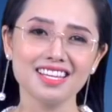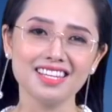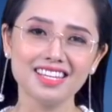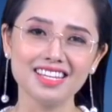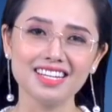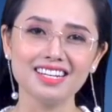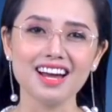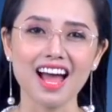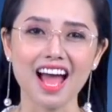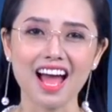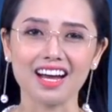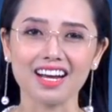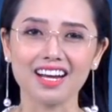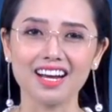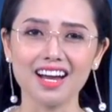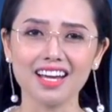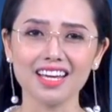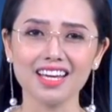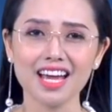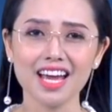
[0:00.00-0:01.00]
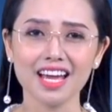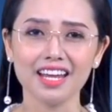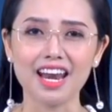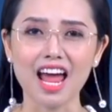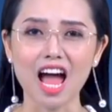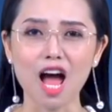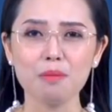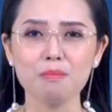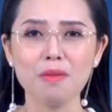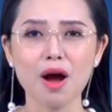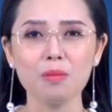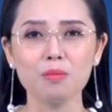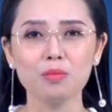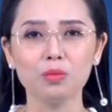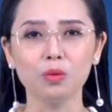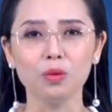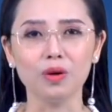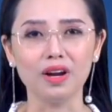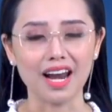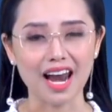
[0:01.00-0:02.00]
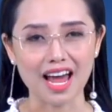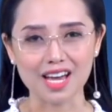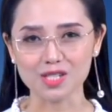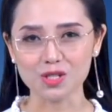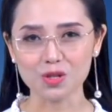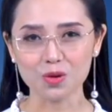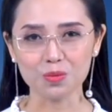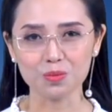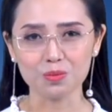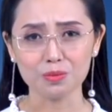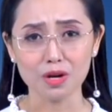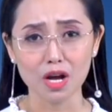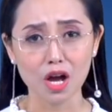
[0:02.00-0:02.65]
như hàng cây đã bao mùa lá rụng.